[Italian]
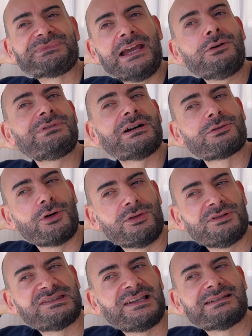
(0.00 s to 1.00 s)
È una
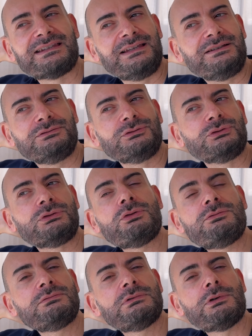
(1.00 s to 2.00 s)
cosa che
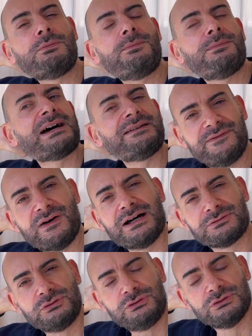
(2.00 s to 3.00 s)
non ho mai
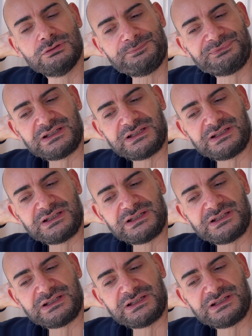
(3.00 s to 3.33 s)
fatto,